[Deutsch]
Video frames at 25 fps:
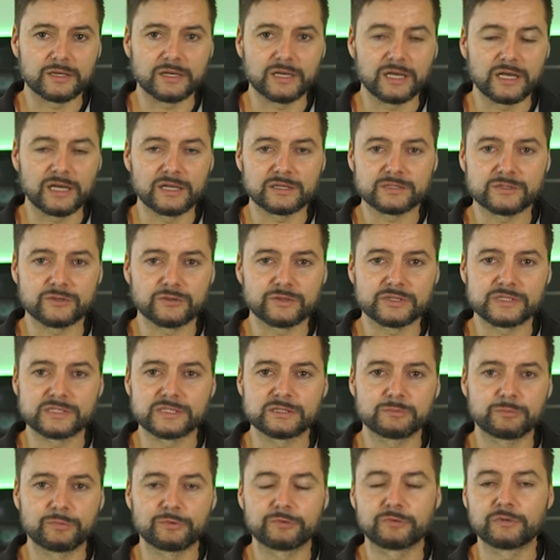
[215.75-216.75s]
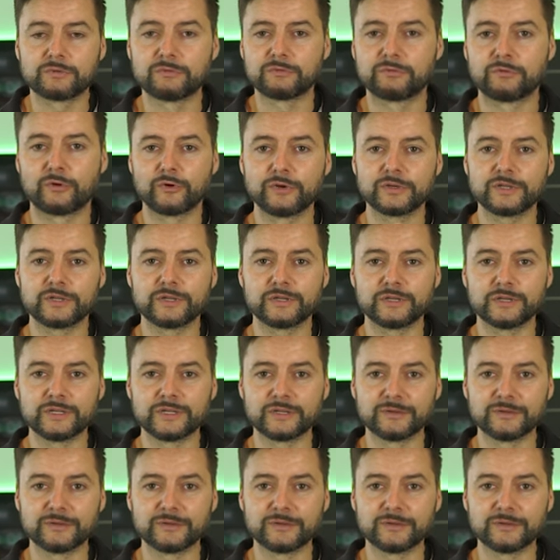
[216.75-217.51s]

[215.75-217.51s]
Klar, sonst befeuchtet äh,